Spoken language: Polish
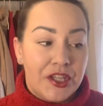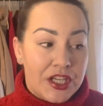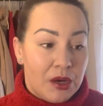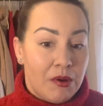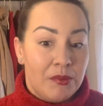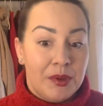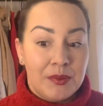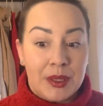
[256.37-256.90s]

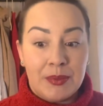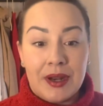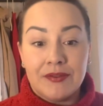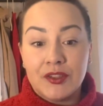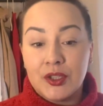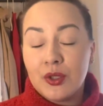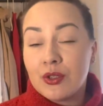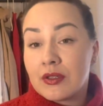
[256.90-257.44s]
Chciałabym
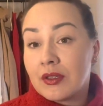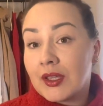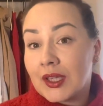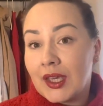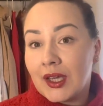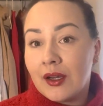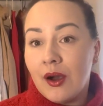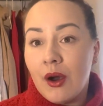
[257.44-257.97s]
naprawdę dojść do
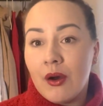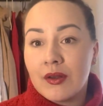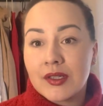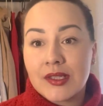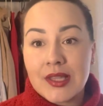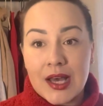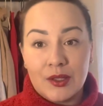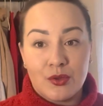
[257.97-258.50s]
takiego
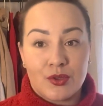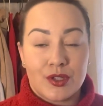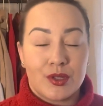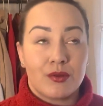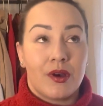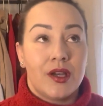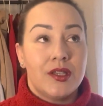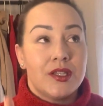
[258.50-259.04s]
stanu, że
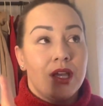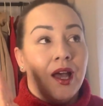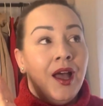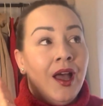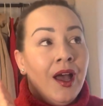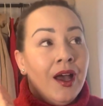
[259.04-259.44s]
słuchajcie,